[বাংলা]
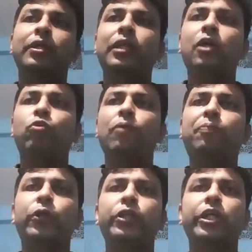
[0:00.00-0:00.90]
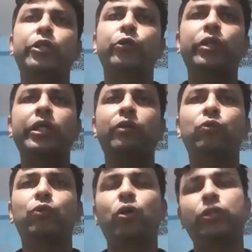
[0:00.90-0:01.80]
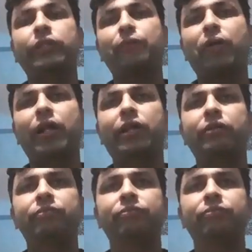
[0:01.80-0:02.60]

তারা কোনো প্রশ্নের সঠিক উত্তর দিতে পারেন